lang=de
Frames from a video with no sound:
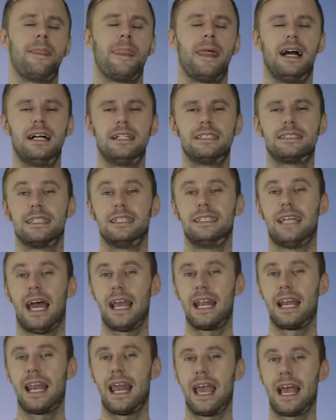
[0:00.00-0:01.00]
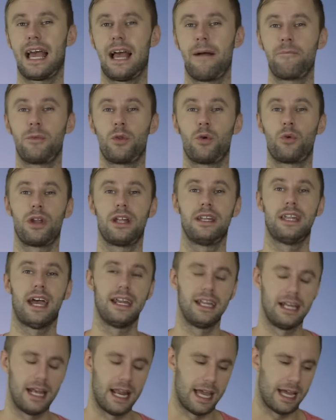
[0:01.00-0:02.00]
als dein Lehrer oder
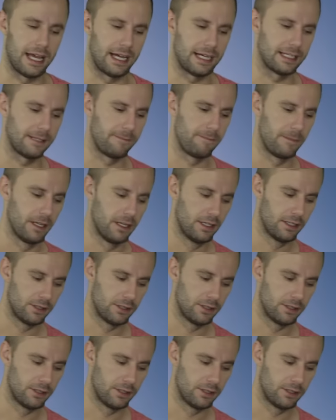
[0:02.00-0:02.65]
deine Lehrerin.